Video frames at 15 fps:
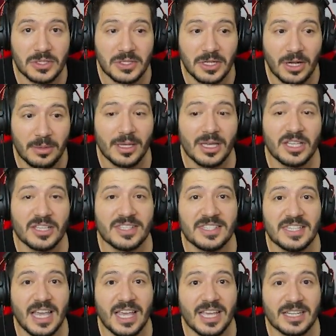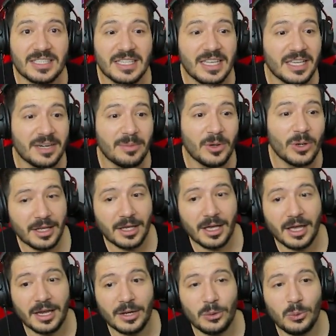abi. Zehir zehir böyle
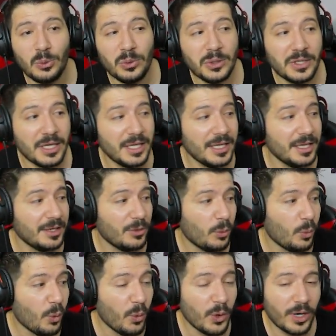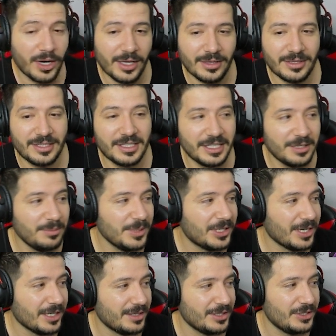hani ülkeyi 10 kat 20
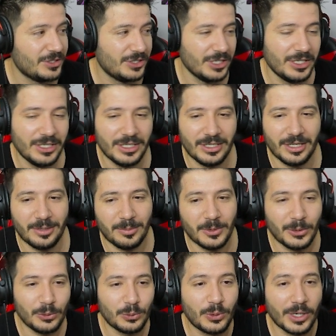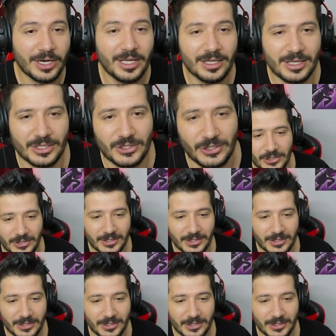kat içeri yani böyle yukarıya taşır.